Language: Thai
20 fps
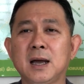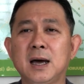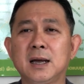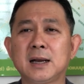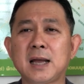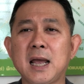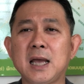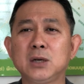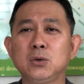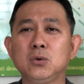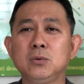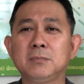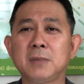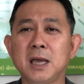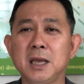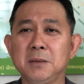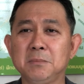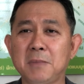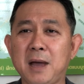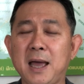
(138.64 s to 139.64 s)
อะไรรุ่น
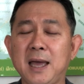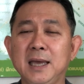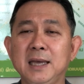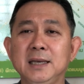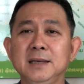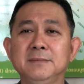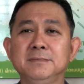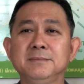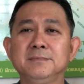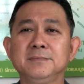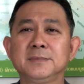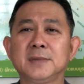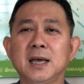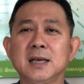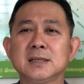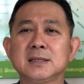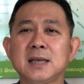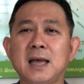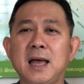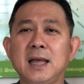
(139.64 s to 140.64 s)
ใหม่ๆนะ
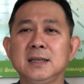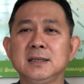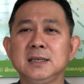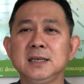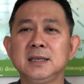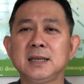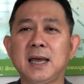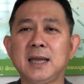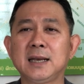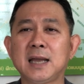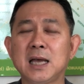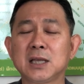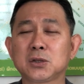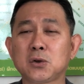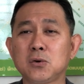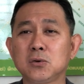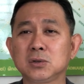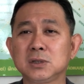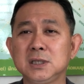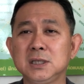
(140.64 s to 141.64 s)
สารที่ไหนน่า
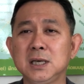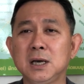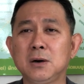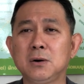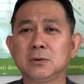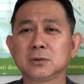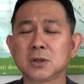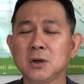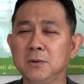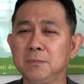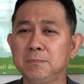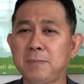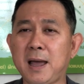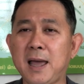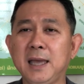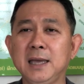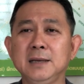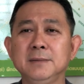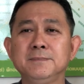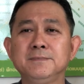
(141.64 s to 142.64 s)
ท่องเที่ยวต้องไป
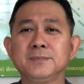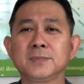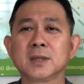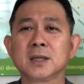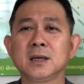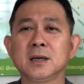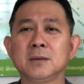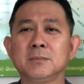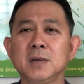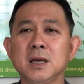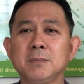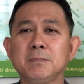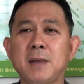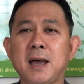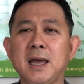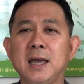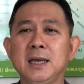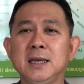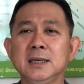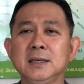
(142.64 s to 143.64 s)
ไม่ไป
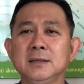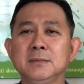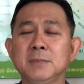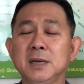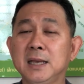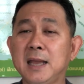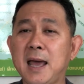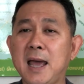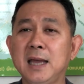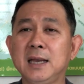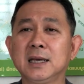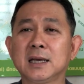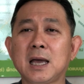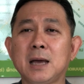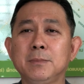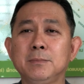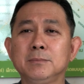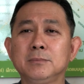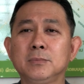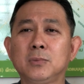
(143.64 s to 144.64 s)
ไม่ได้นะครั
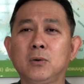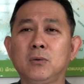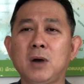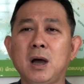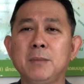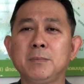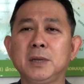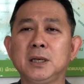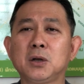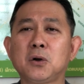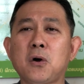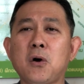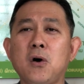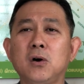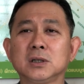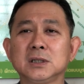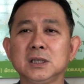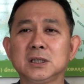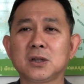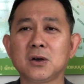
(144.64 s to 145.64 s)
บ เพราะว่าเป็นของ
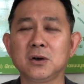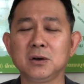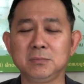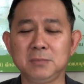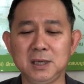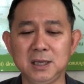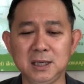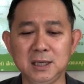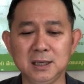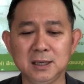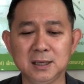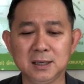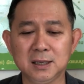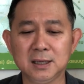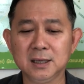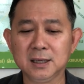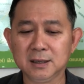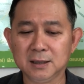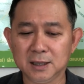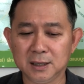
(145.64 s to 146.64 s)
ที่ต้องมี
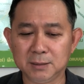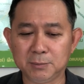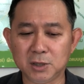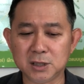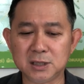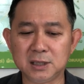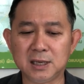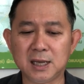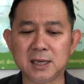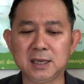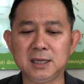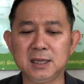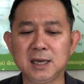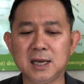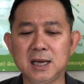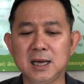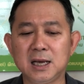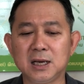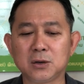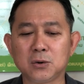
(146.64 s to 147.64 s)
เพราะฉะนั้นเนี่
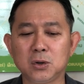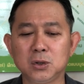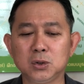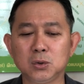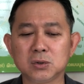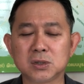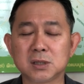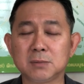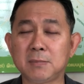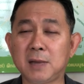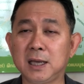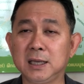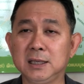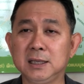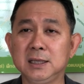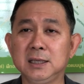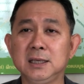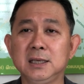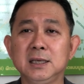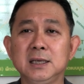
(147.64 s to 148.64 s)
ยคนยุคสมัย
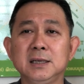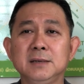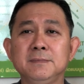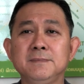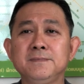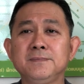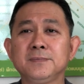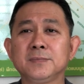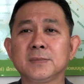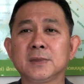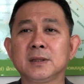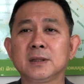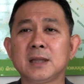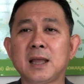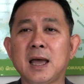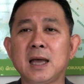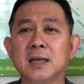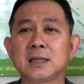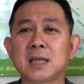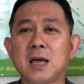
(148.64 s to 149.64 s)
นี้
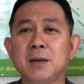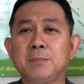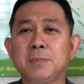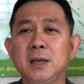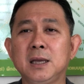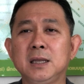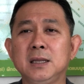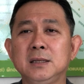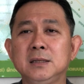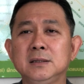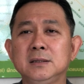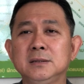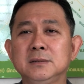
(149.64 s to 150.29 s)
นะถ้าเป็น